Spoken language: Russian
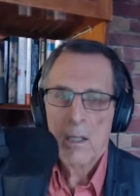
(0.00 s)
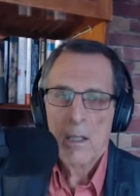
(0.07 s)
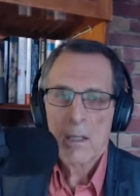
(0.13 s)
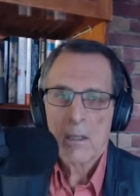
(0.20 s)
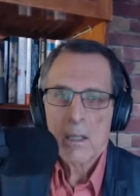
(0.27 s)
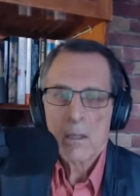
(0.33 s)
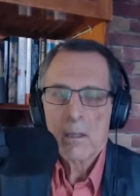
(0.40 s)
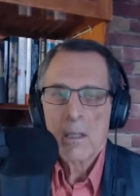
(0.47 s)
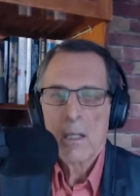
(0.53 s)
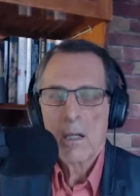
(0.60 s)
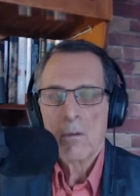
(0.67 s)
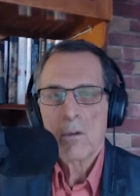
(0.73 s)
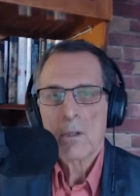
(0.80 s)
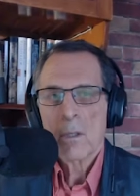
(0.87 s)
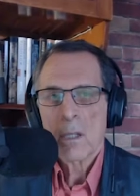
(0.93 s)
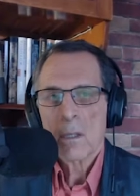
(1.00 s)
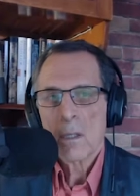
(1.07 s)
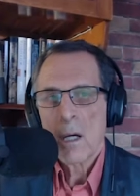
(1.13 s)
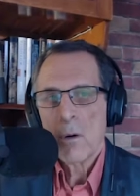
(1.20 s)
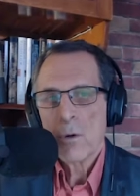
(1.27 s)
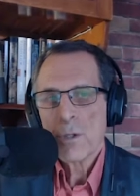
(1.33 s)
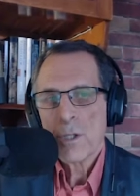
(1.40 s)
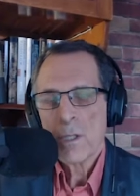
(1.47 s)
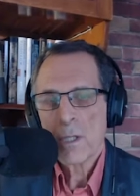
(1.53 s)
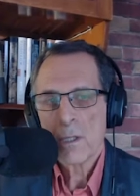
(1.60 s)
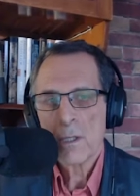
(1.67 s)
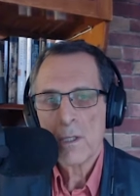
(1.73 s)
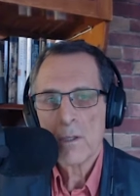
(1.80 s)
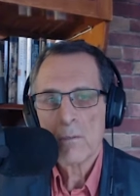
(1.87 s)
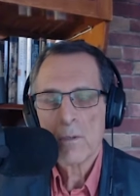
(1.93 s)
когда вот тогда очень
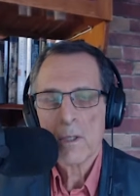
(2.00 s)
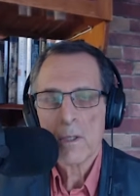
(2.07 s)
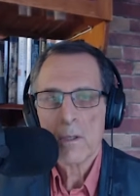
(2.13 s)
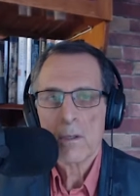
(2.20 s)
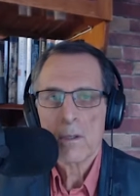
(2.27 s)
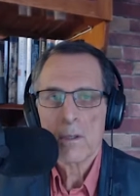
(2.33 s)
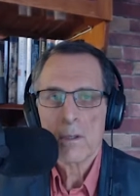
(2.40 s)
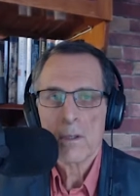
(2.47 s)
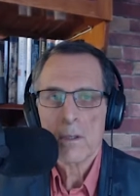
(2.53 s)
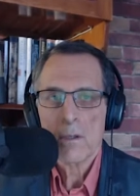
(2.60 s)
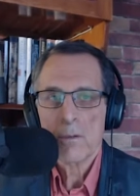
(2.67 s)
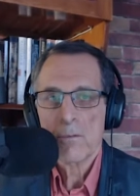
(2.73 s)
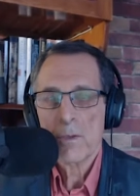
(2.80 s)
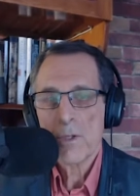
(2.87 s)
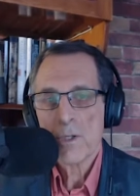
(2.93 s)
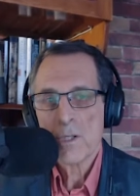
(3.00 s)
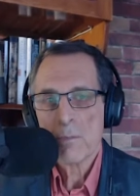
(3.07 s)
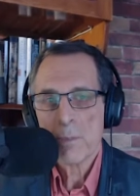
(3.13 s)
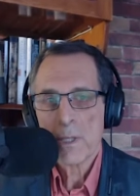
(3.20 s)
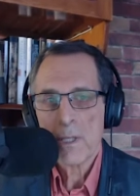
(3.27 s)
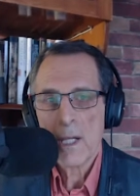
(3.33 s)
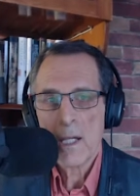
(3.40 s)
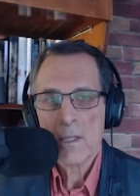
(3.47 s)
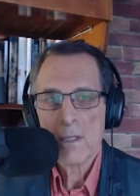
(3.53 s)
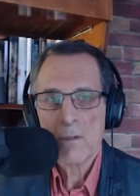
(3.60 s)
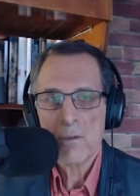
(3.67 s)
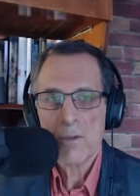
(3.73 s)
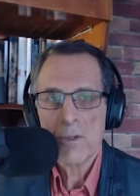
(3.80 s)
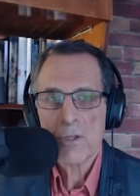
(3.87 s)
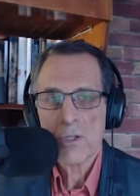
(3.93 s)
активно а, в
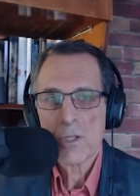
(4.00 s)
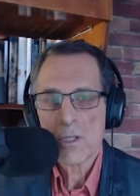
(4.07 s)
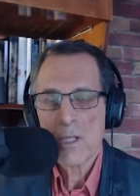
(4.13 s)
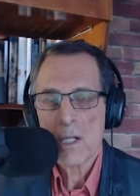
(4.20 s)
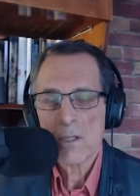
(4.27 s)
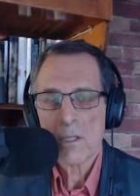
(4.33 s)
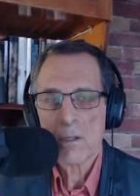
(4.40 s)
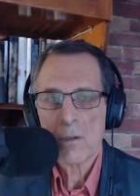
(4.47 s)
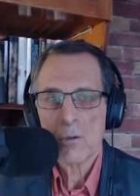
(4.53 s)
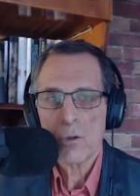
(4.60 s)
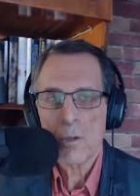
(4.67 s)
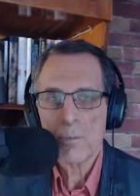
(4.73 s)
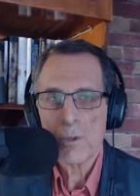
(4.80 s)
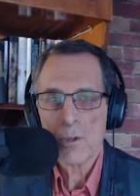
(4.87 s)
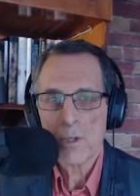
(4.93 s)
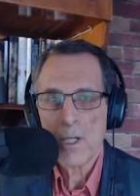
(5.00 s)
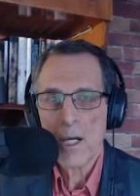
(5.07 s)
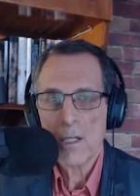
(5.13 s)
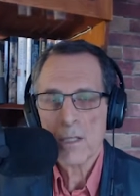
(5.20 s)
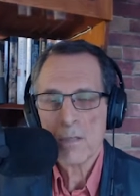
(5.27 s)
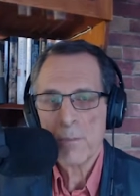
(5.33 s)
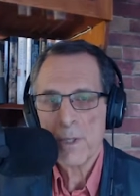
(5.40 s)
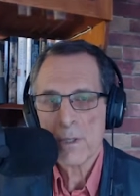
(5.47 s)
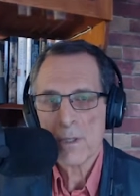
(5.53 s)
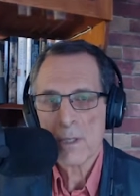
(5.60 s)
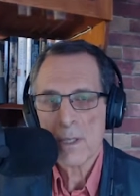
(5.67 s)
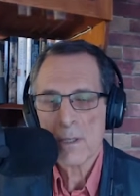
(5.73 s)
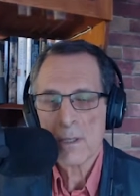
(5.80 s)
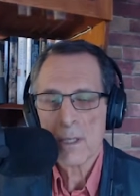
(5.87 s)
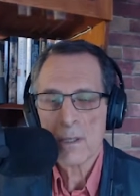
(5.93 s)
2015-2016 году обсуждались
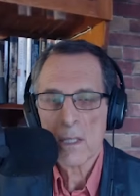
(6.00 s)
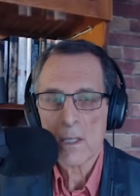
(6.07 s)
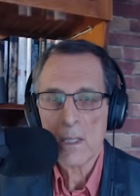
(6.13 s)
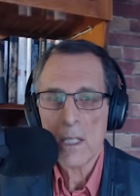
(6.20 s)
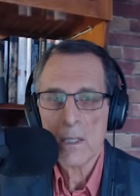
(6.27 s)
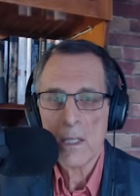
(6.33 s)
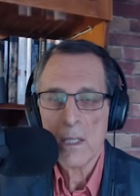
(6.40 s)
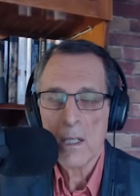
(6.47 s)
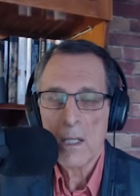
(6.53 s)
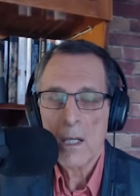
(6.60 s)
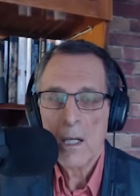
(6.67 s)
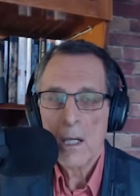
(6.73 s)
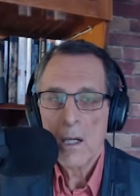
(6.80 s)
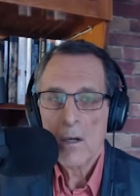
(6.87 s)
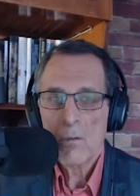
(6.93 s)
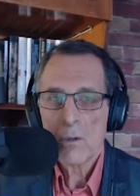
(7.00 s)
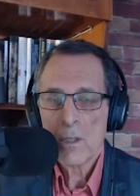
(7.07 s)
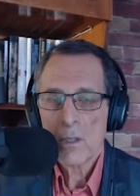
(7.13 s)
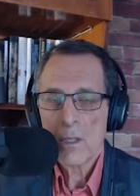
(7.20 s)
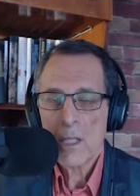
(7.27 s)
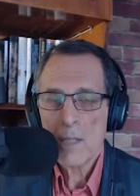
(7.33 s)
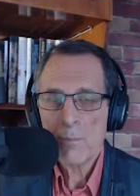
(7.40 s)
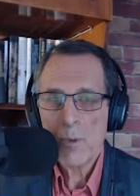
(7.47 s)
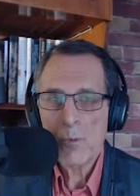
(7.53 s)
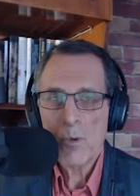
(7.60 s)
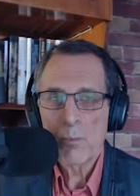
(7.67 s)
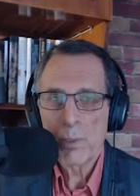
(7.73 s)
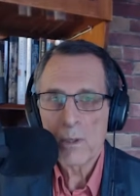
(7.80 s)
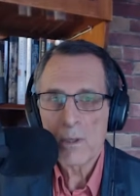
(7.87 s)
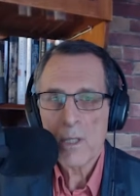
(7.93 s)
Минские соглашения, вот тогда, по-моему,
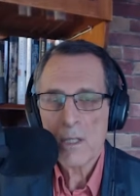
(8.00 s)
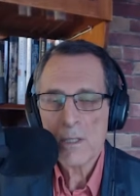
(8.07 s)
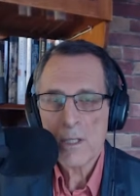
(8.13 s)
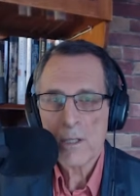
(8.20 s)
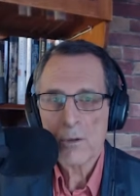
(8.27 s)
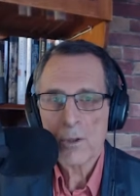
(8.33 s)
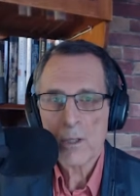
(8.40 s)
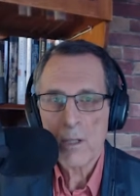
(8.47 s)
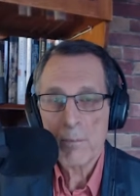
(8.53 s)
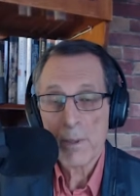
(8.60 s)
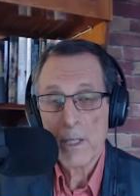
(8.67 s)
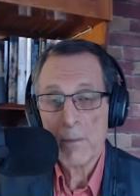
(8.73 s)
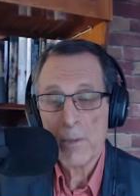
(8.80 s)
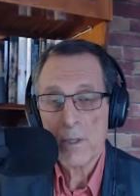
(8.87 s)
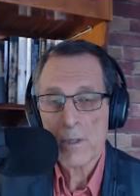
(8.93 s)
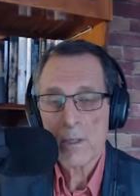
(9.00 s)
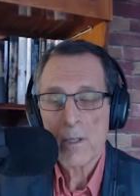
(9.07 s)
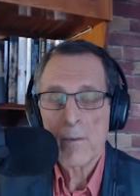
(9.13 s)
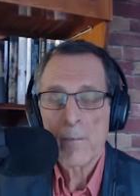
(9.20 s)
был достигнут компромисс,